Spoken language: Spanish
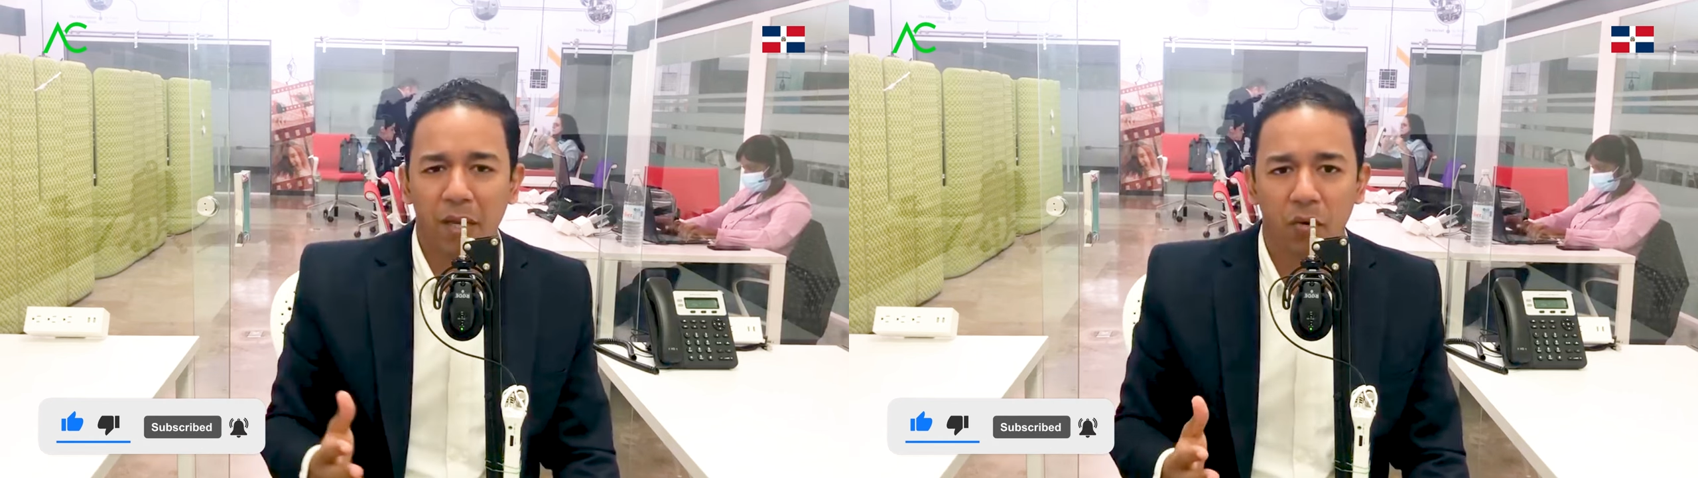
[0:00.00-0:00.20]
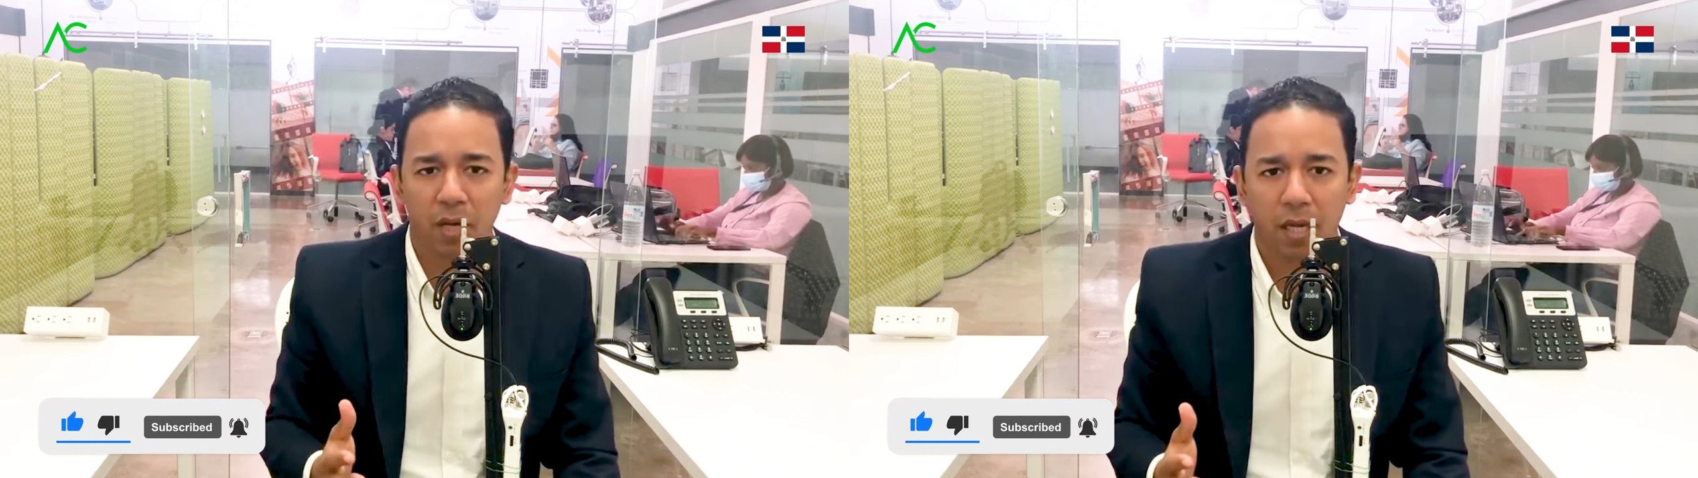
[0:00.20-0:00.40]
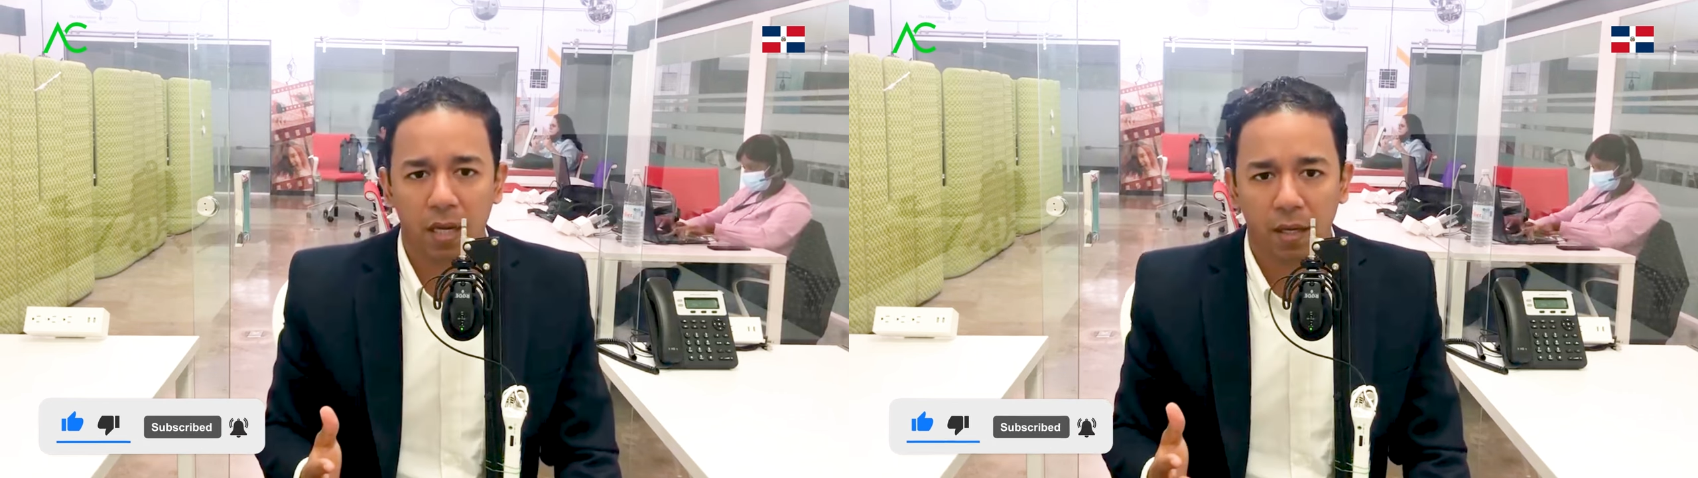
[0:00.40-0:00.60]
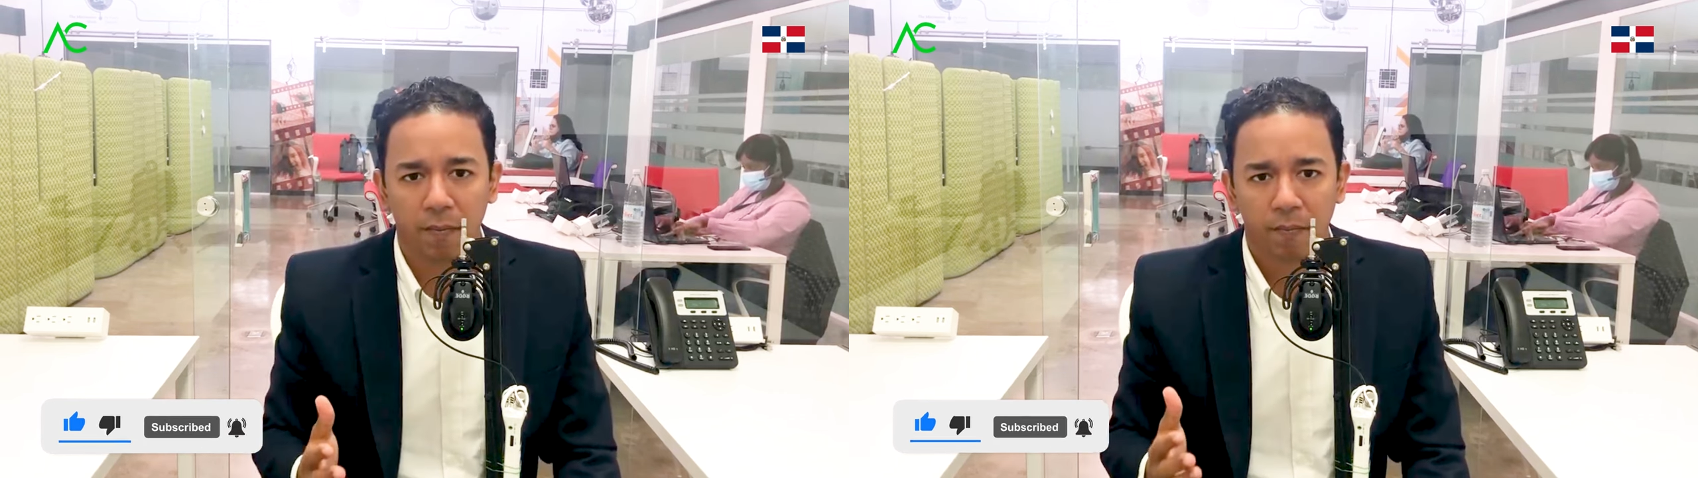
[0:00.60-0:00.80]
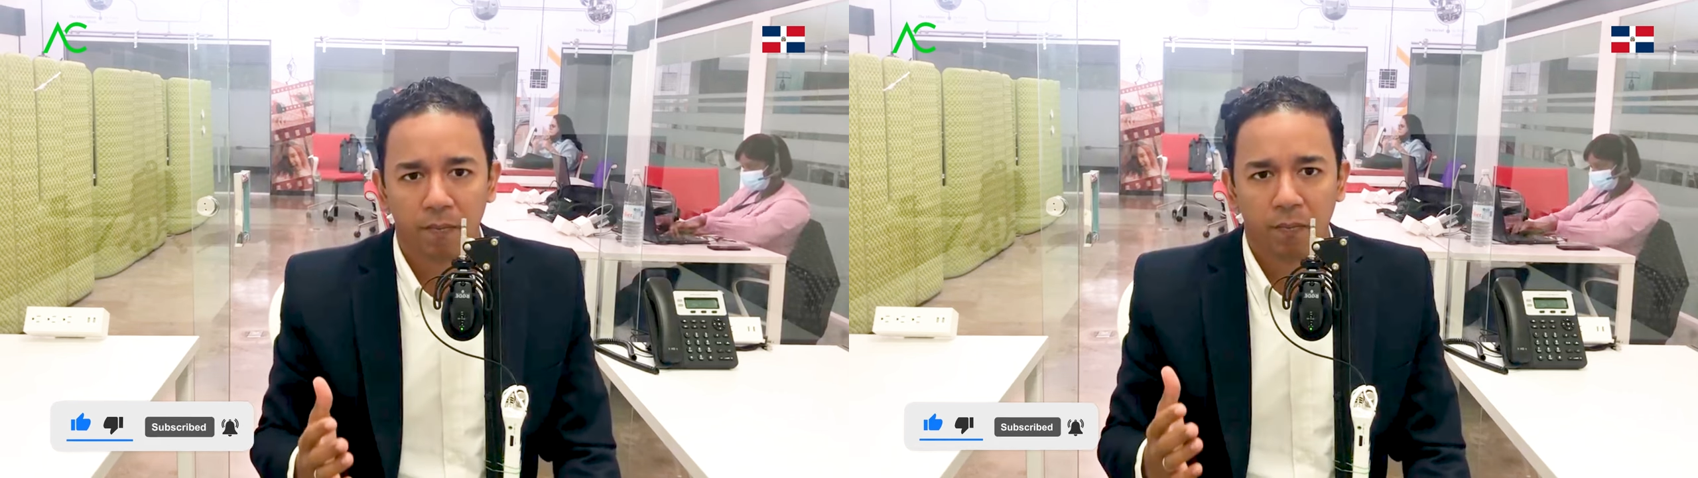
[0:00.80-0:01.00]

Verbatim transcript: mayoría